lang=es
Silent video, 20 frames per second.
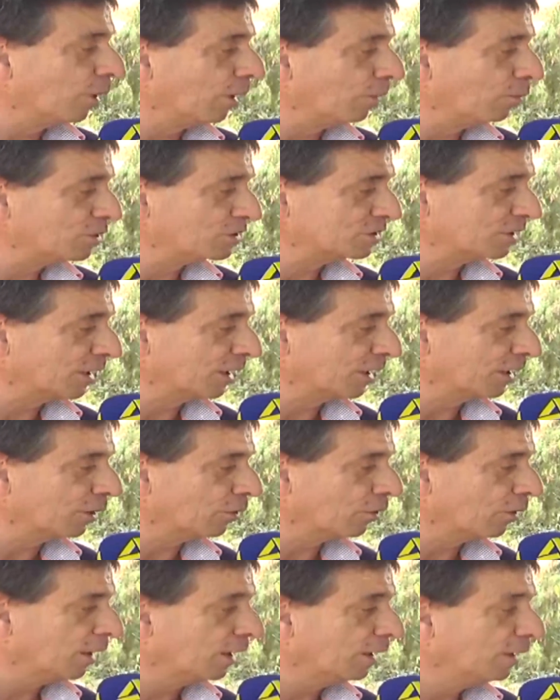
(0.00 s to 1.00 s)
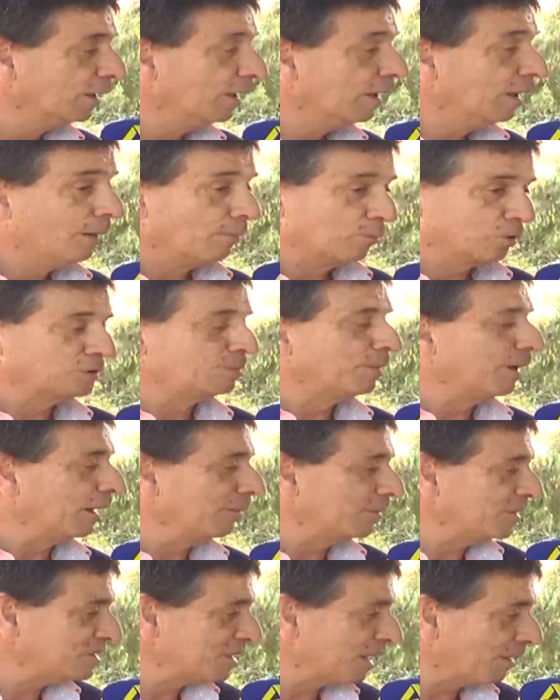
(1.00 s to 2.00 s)
Nos llama la atención que el
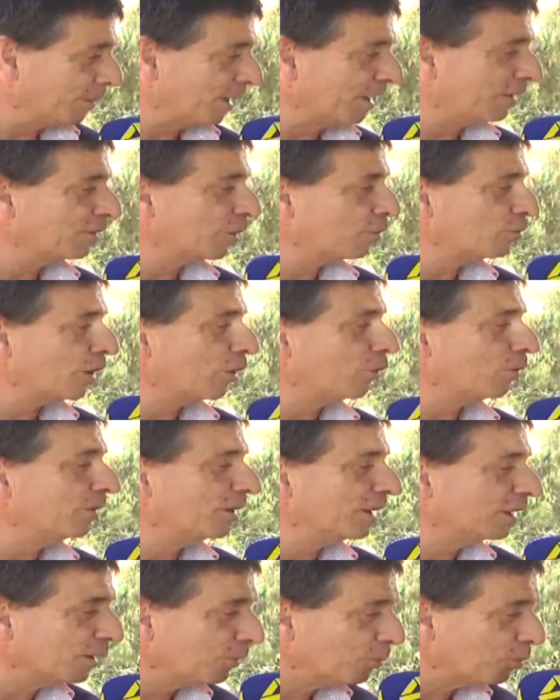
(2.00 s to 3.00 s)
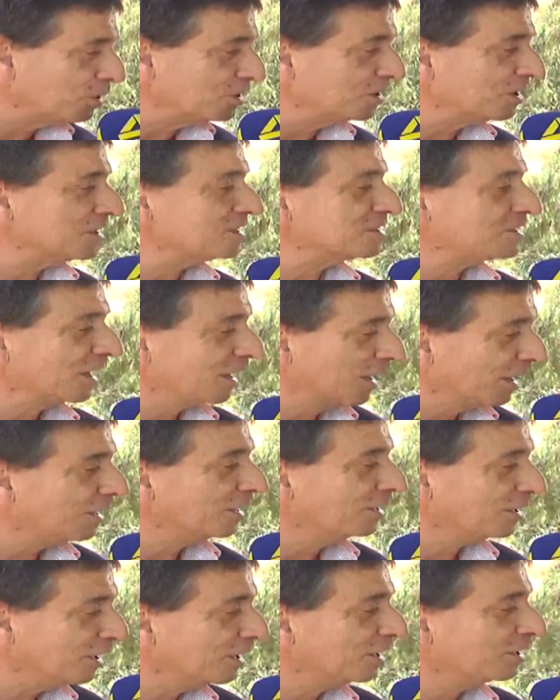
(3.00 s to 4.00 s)
motivo de la denegación es que se
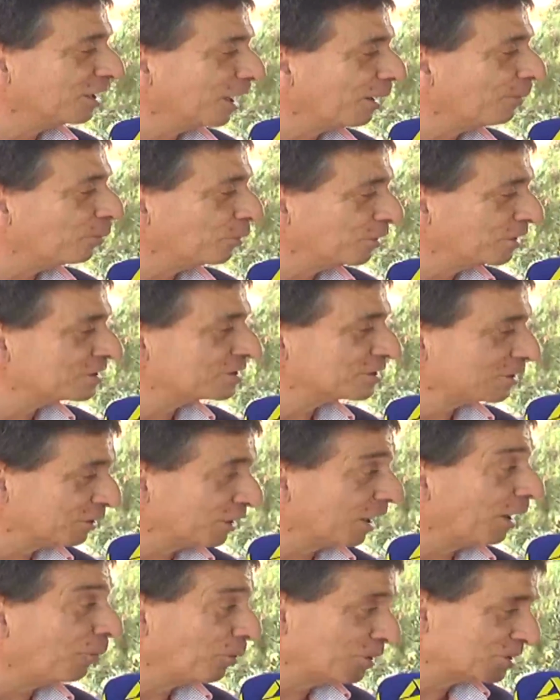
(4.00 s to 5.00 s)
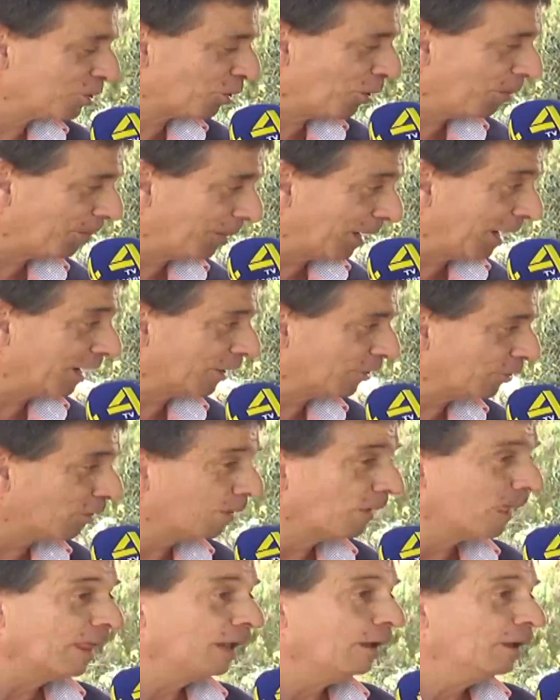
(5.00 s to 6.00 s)
ha agotado el presupuesto, cuando
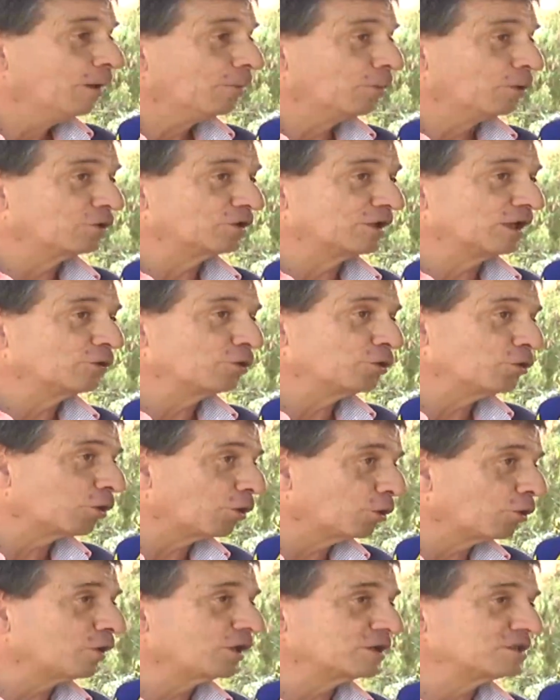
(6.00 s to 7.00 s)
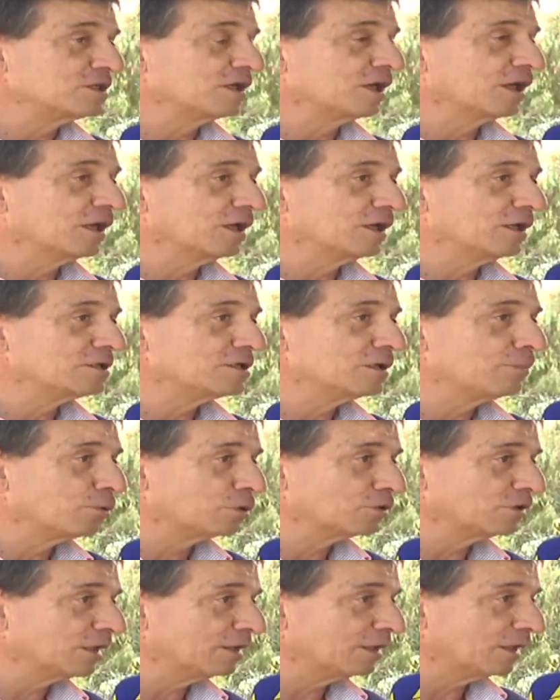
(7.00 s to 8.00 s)
sí que se destina para otros
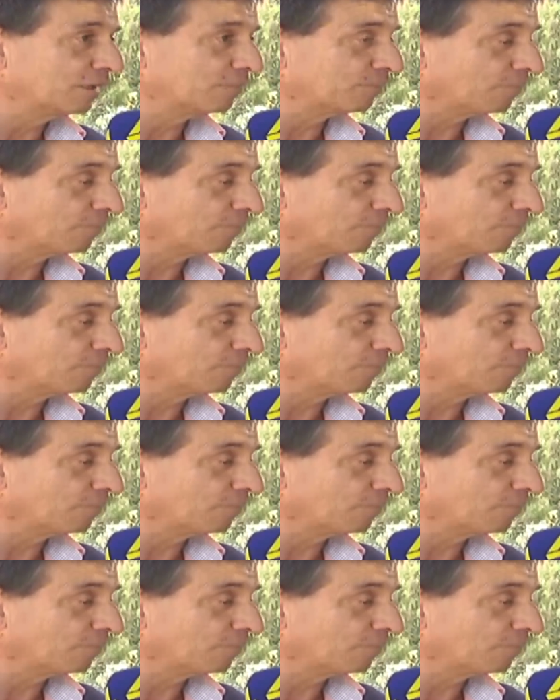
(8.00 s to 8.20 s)
fines.